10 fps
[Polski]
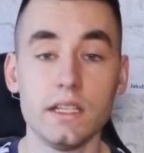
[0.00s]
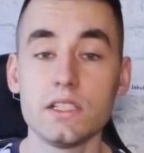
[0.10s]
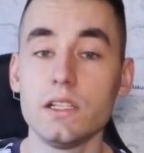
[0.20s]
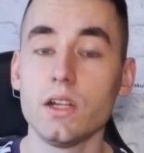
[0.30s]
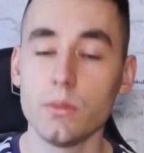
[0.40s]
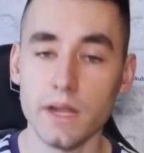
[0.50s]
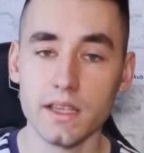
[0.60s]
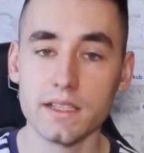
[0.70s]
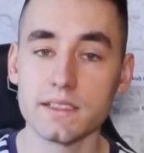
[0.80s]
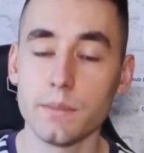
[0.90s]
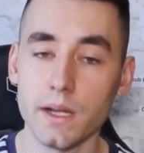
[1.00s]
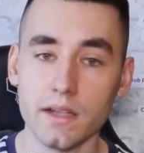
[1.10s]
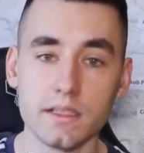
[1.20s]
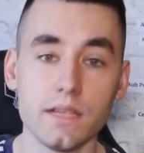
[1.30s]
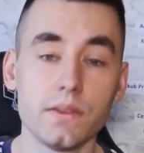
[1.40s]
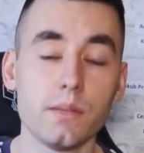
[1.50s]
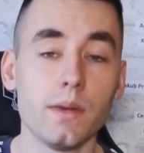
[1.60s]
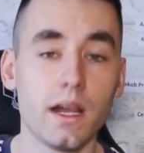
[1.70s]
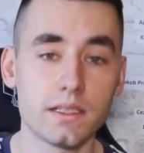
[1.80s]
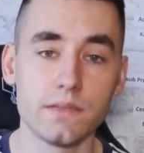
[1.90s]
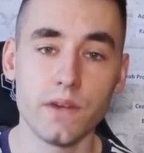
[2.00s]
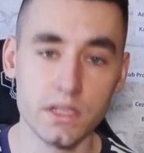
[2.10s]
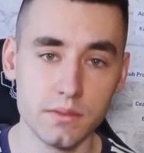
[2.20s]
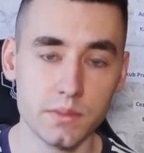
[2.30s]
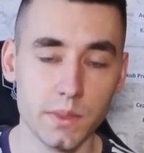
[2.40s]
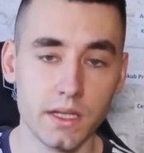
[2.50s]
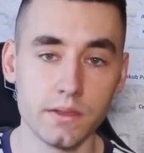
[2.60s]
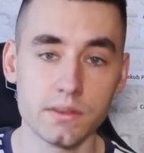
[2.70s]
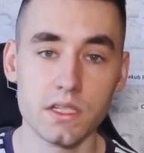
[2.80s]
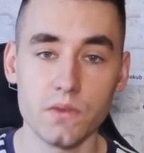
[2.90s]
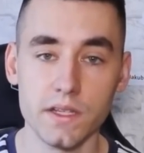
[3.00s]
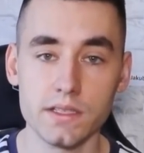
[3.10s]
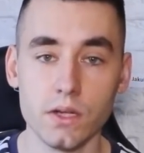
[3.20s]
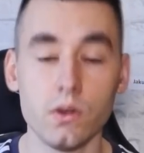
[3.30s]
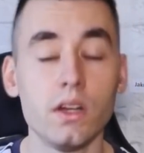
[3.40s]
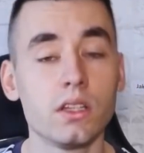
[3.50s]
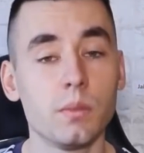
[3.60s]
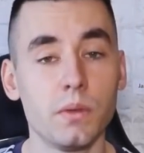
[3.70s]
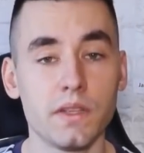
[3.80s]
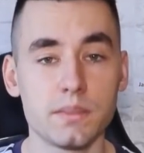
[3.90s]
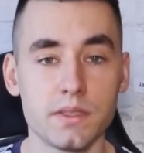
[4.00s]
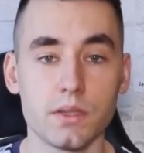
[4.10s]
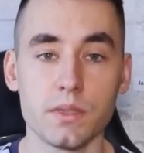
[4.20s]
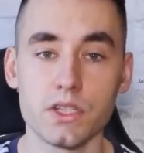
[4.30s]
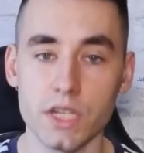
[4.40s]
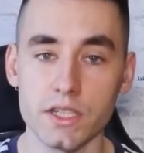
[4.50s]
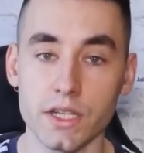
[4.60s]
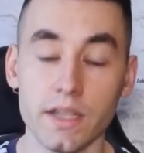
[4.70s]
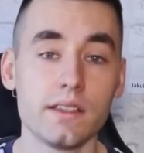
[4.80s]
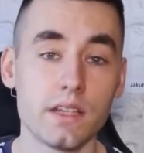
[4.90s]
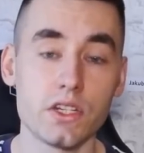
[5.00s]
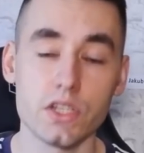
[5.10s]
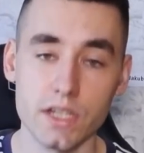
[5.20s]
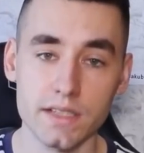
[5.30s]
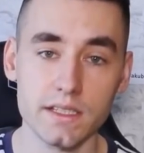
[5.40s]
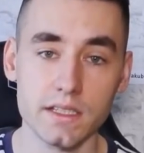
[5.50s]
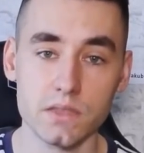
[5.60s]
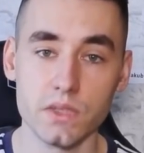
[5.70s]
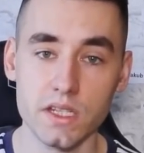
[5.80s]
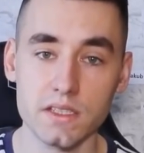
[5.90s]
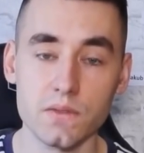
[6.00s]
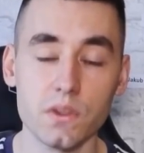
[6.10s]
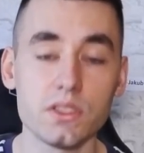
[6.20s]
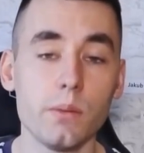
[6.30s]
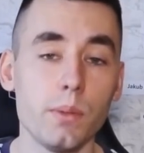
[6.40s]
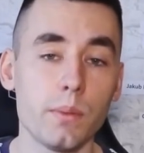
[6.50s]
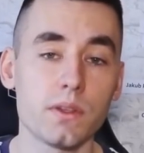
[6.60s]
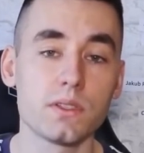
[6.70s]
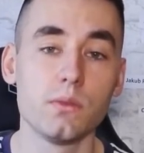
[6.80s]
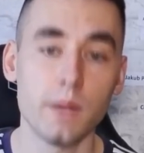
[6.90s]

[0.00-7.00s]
Jeśli Roberta zabraknie w tym arcyważnym spotkaniu ze Szwecją, to powiedzmy sobie szczerze, nasze szanse na zwycięstwo są po prostu